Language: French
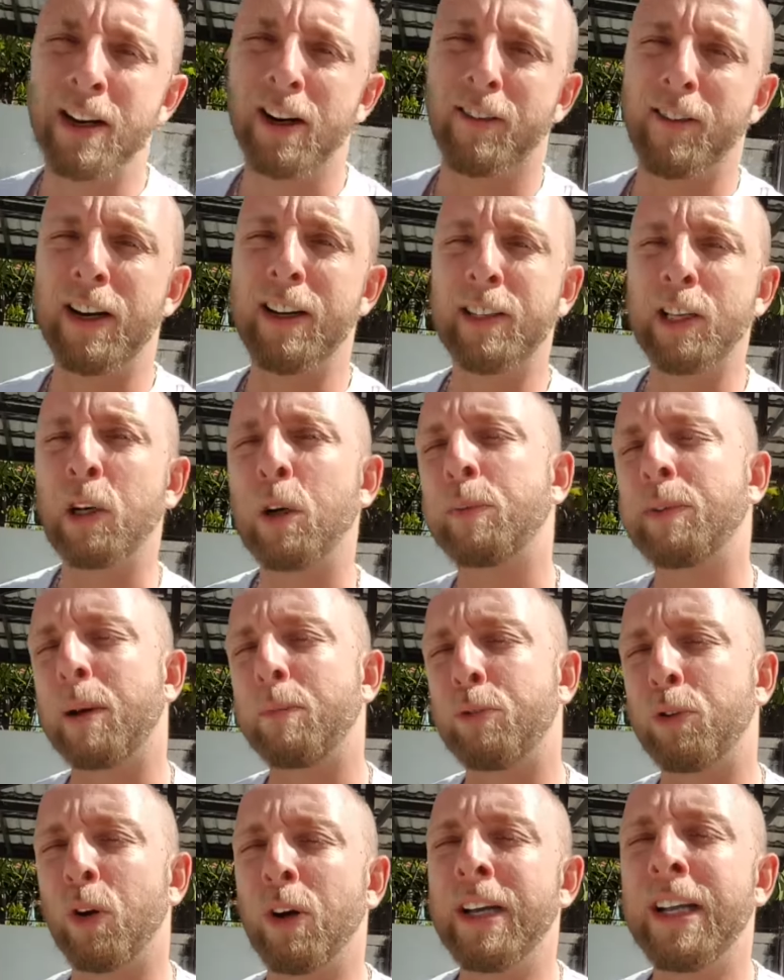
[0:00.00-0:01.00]
On va laisser comme ça
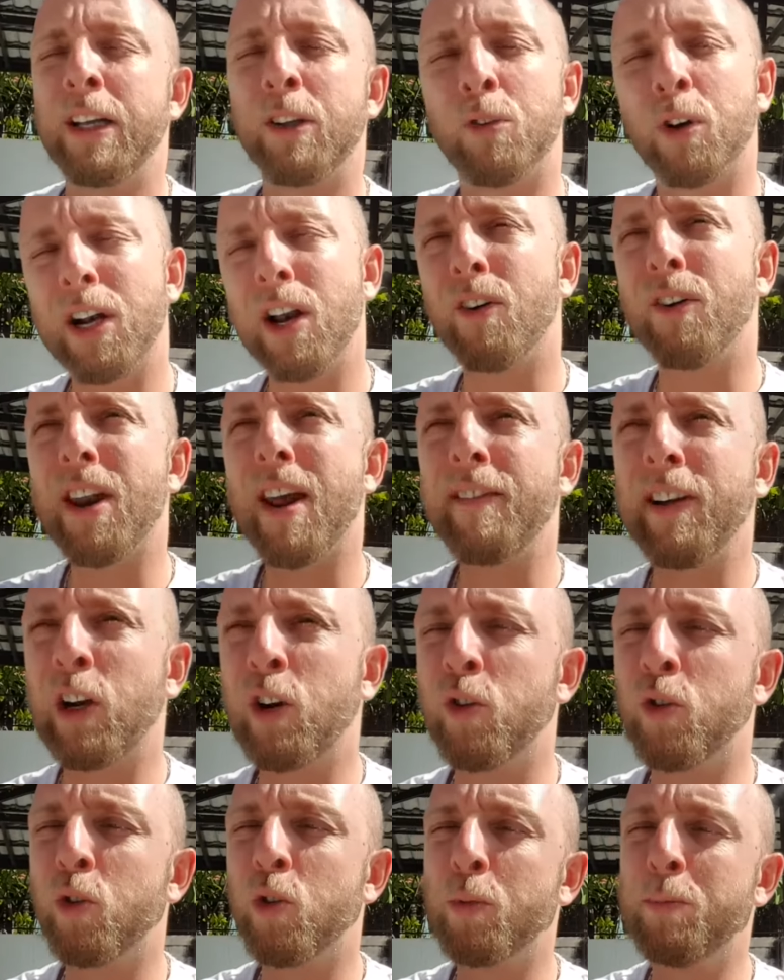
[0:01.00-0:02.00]
plutôt. Donc là, on est avec
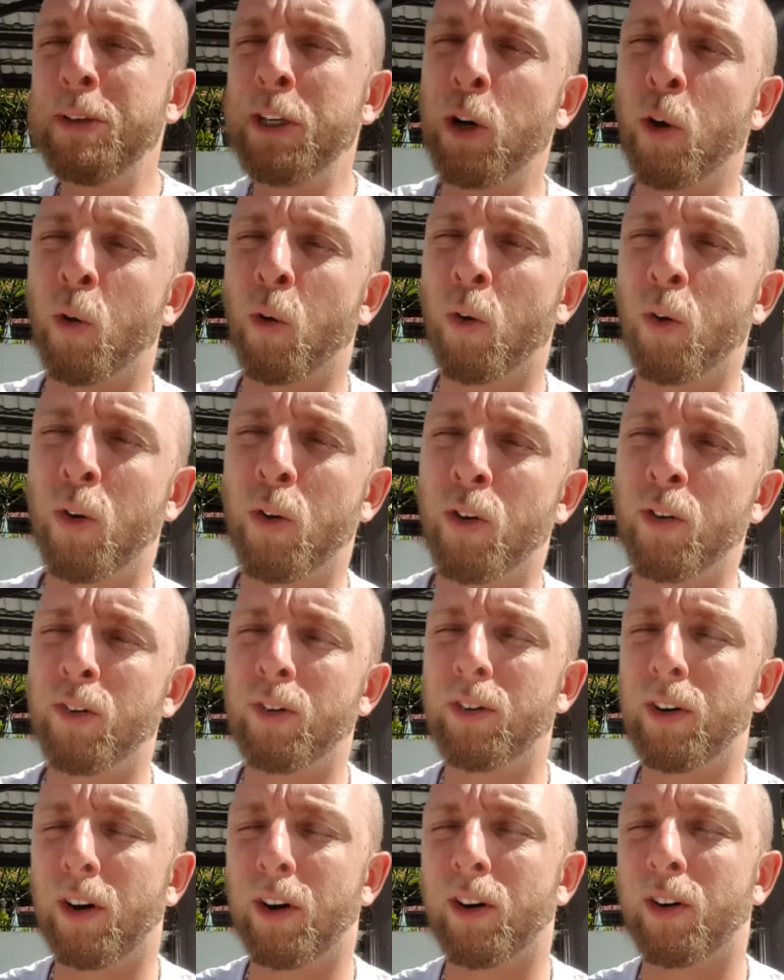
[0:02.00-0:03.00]
le,
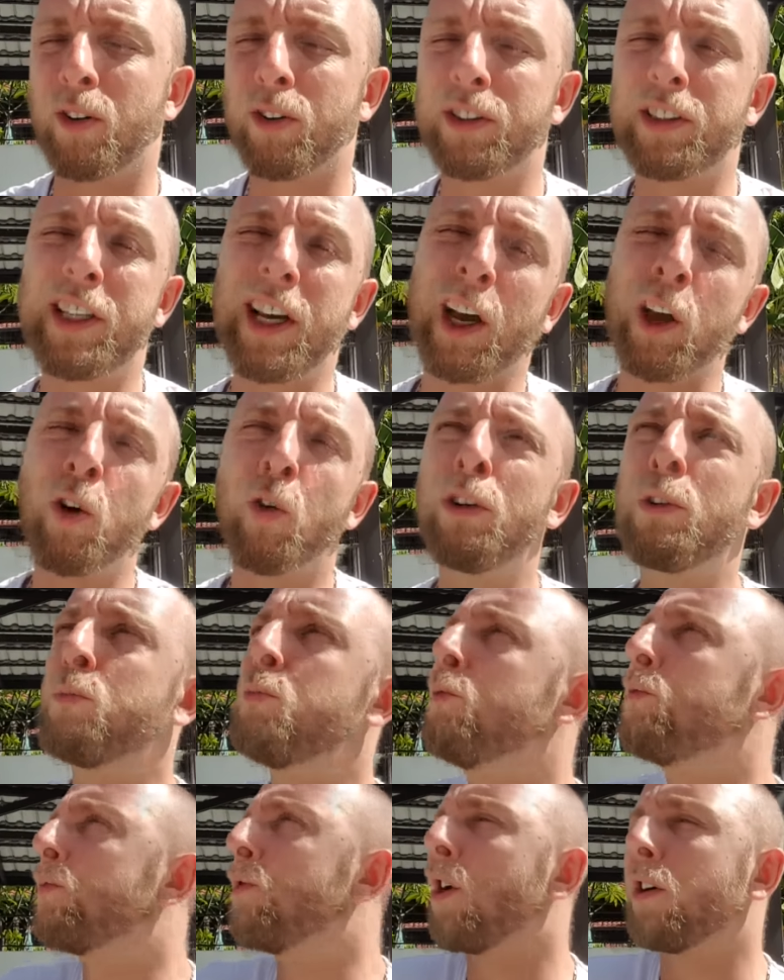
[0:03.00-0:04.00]
micro en stéréo et
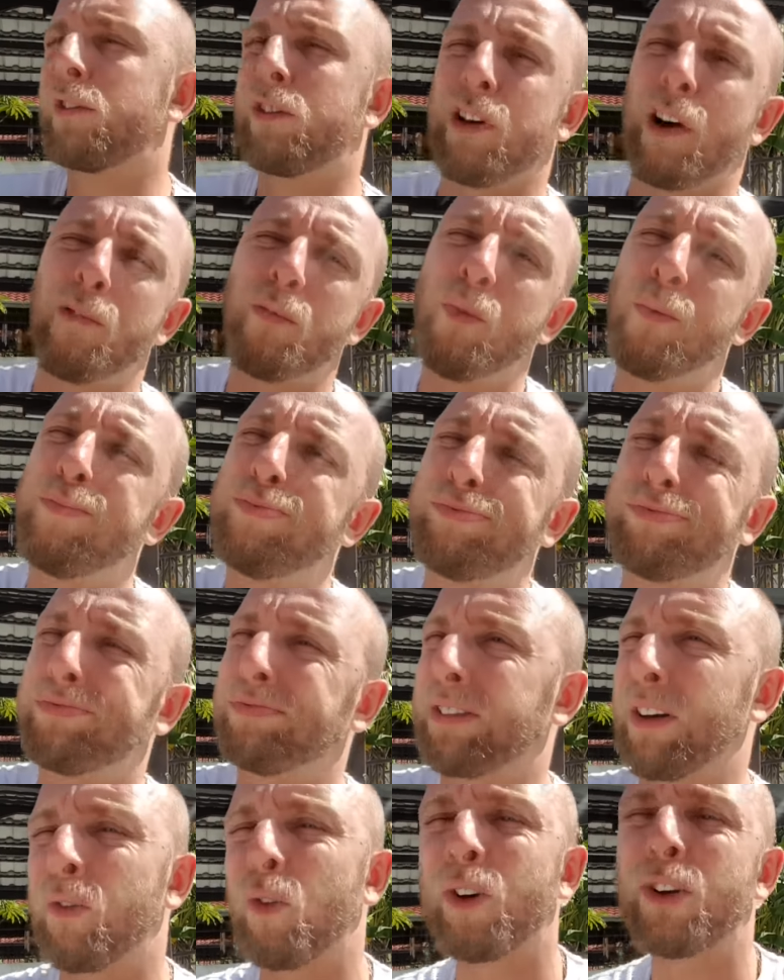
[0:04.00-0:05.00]
mouflotte. Ça vaut,
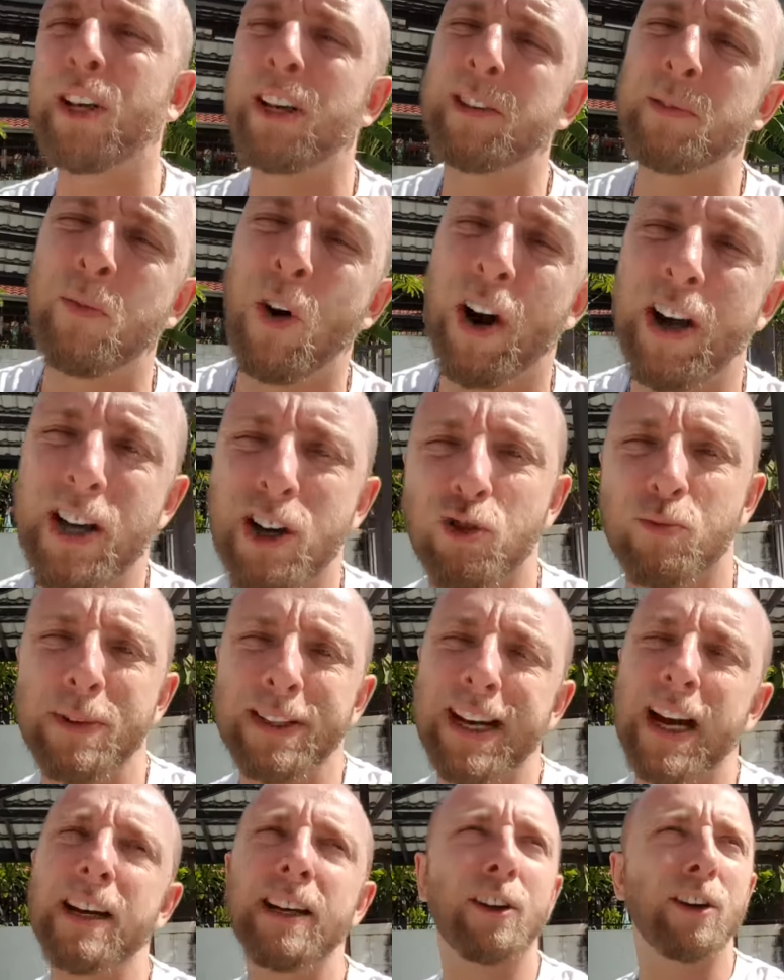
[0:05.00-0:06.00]
ça vaut quasiment rien. Je
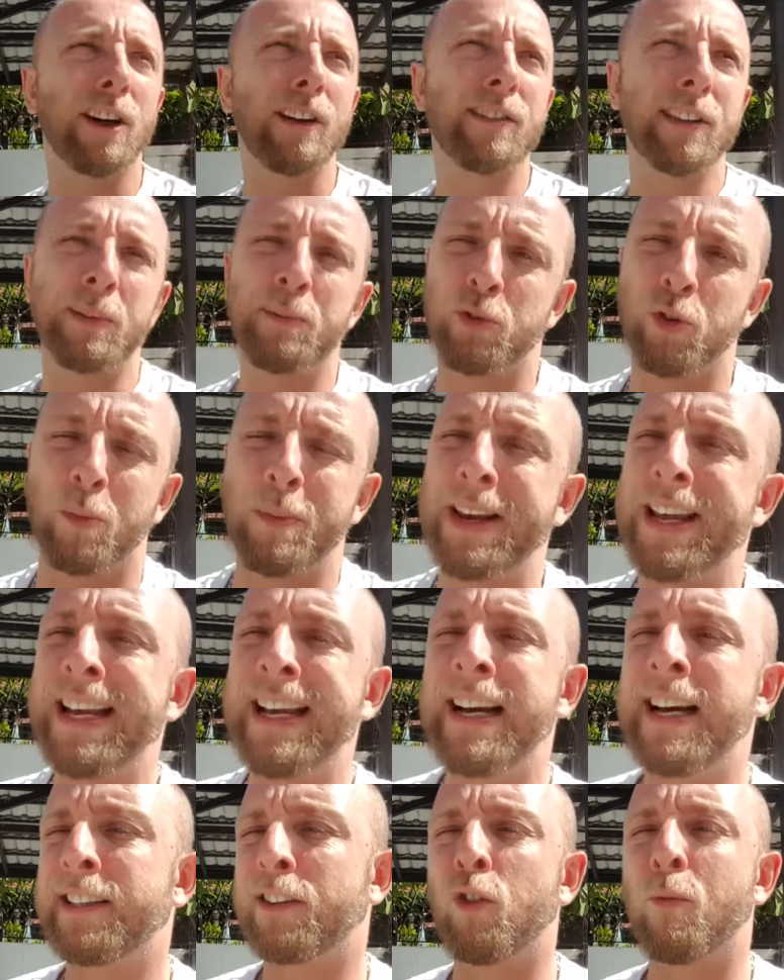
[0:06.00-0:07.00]
mettrai un lien dans la description, mais
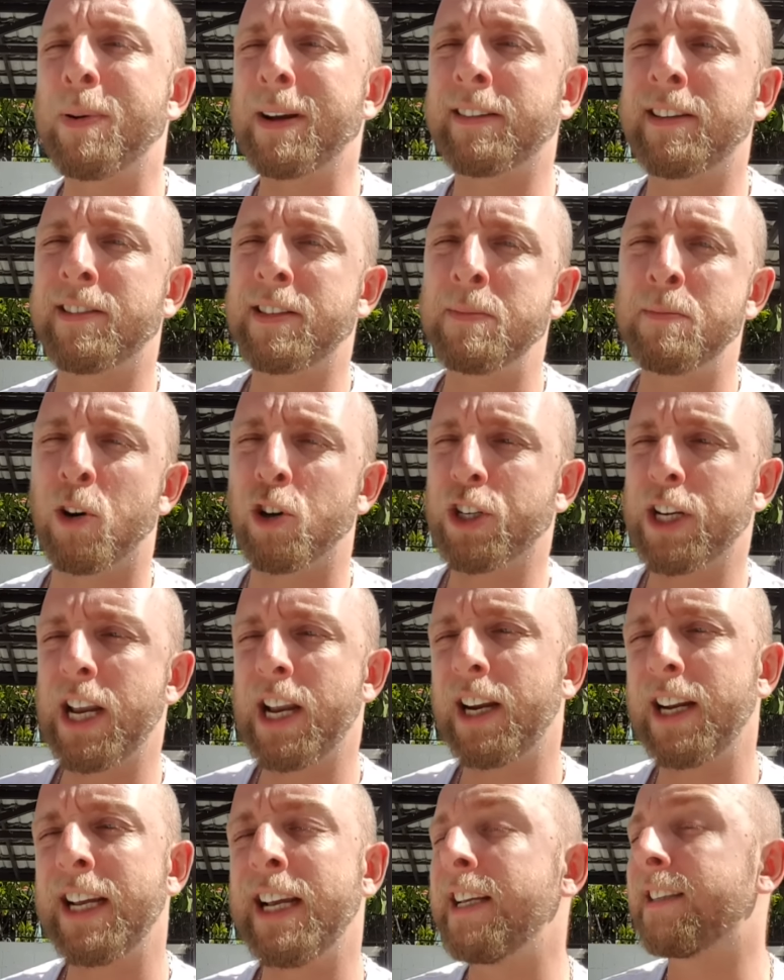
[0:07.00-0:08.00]
ça vaut pas excessivement
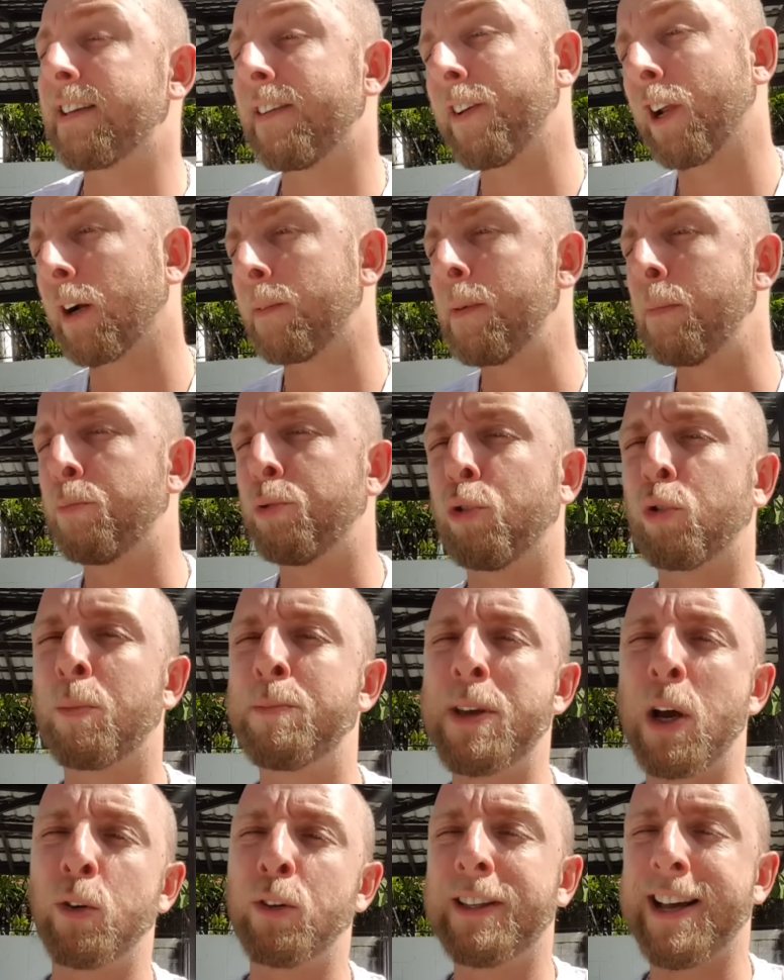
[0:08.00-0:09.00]
cher. Et ça fait quand même plutôt
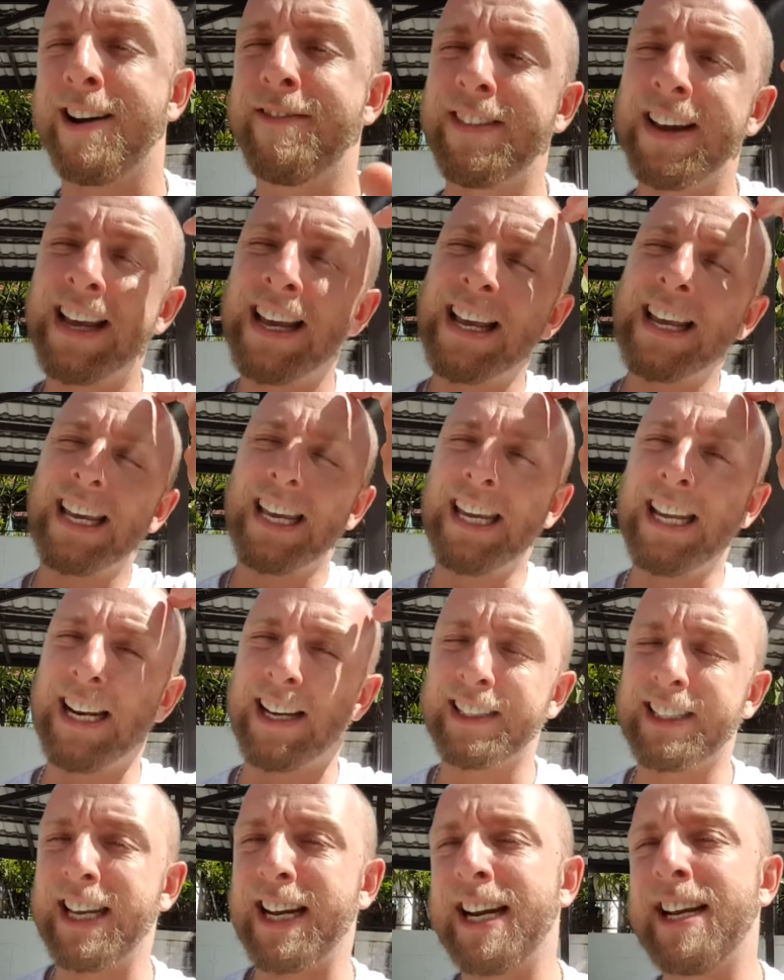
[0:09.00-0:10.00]
bien le taf. Et
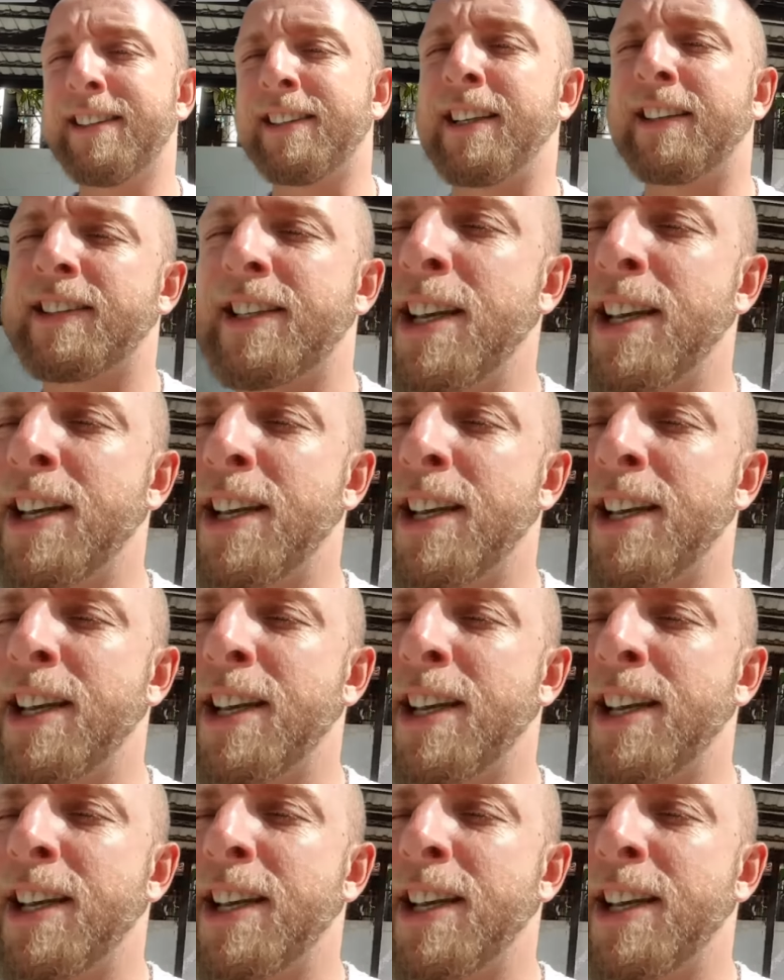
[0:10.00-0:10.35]
l'intérêt, c'est que